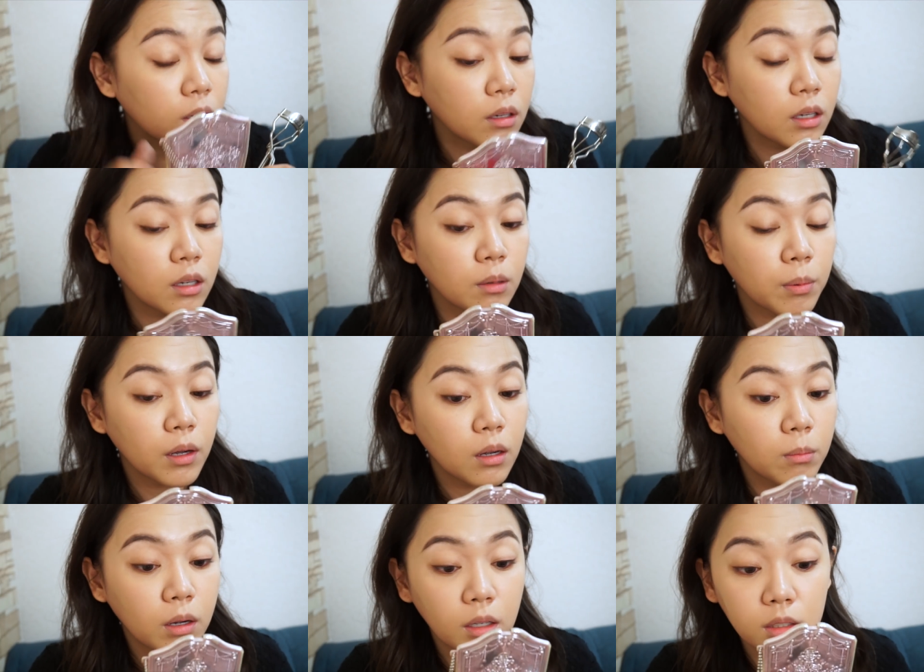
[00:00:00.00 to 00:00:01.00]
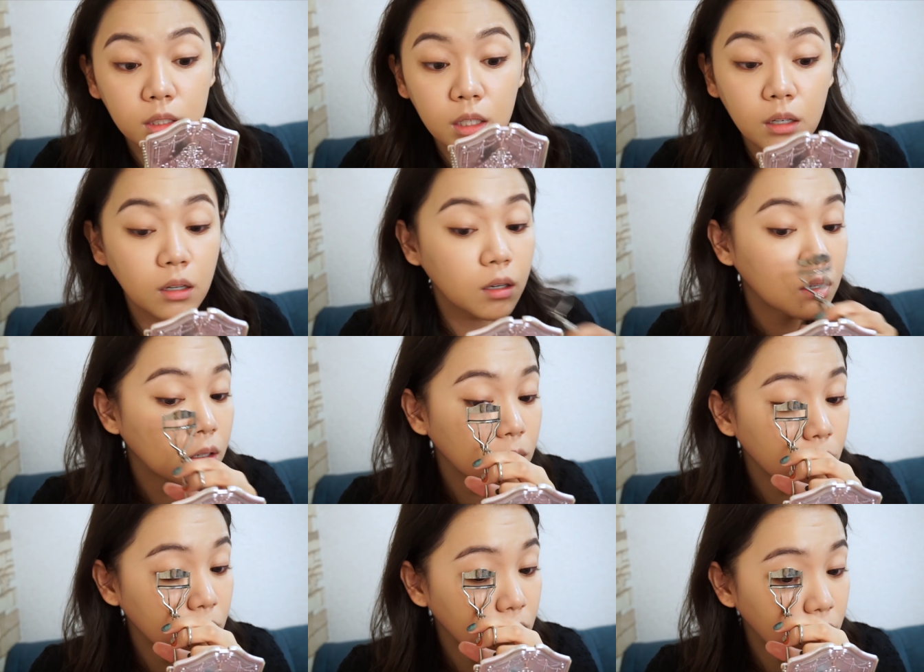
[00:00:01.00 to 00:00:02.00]
がねパーマ若
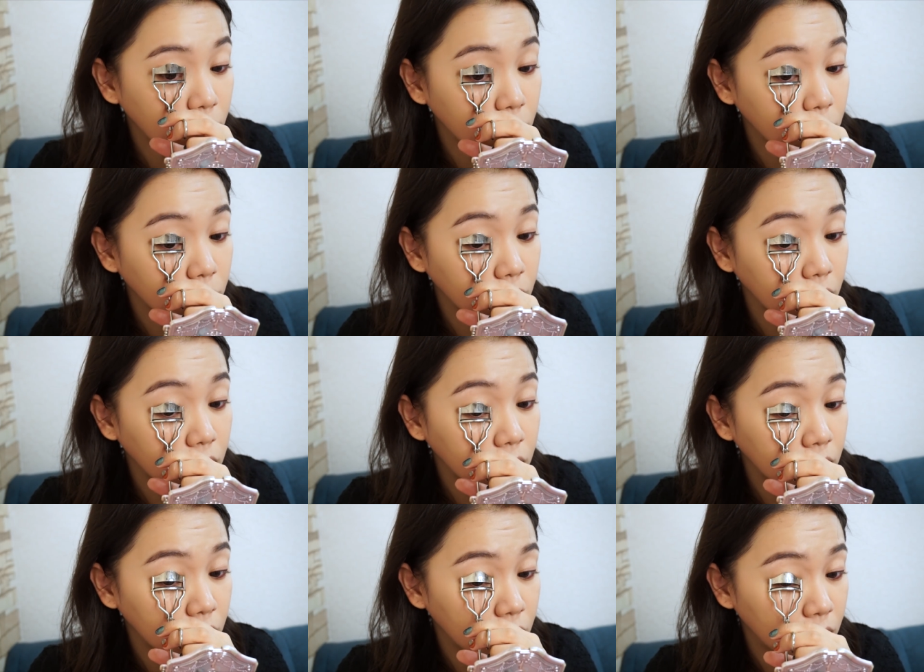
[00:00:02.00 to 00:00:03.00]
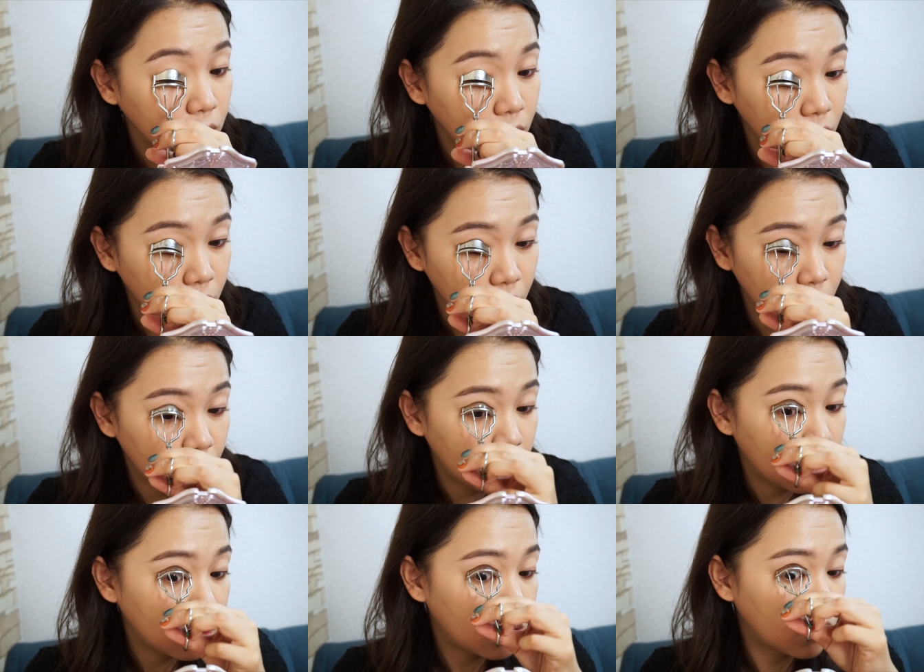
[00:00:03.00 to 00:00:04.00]
干取れてるので
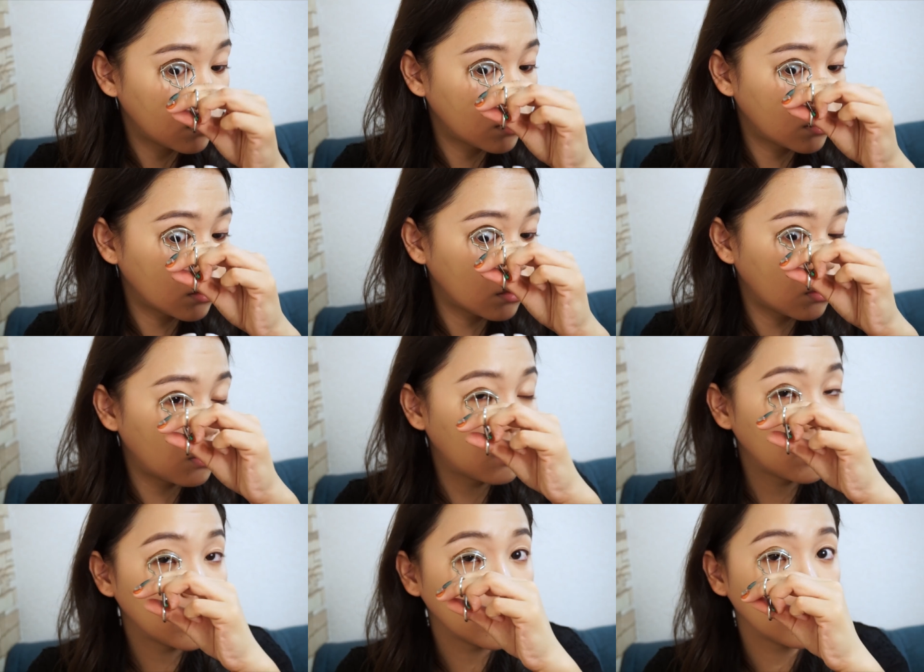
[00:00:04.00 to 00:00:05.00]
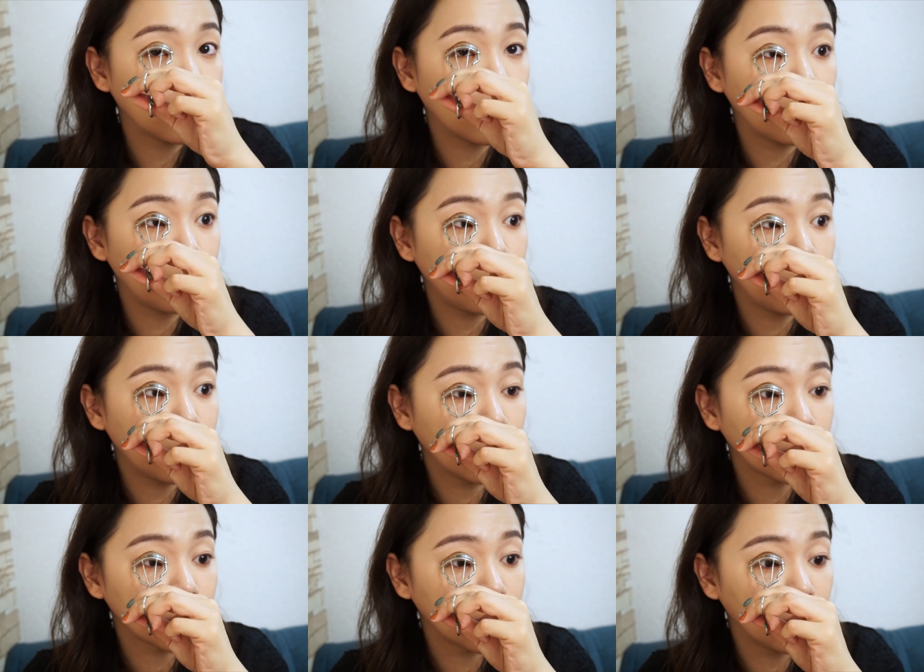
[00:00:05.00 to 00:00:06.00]
すっごい久しぶりに
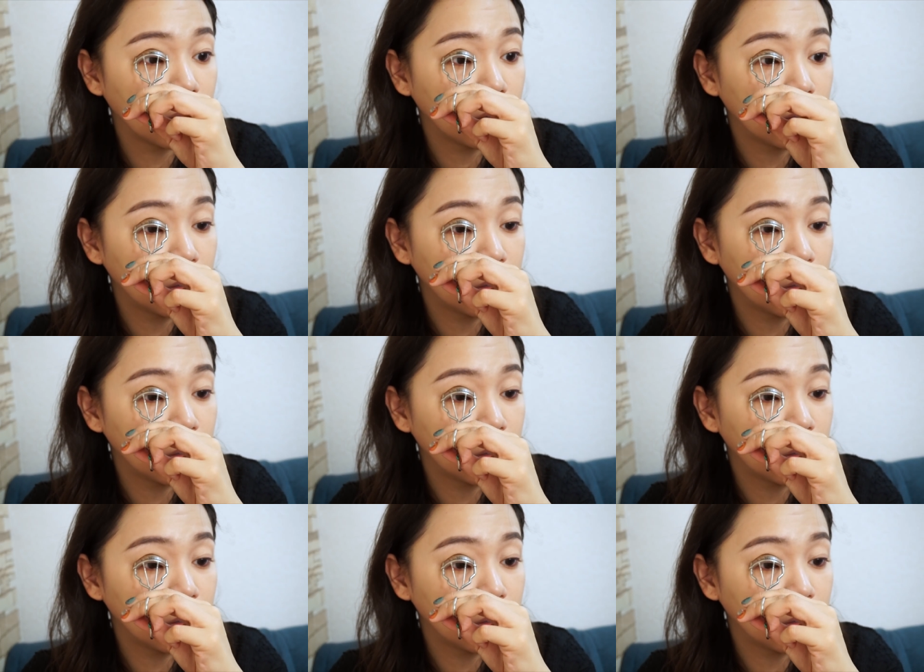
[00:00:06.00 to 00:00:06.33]
ビューラー使う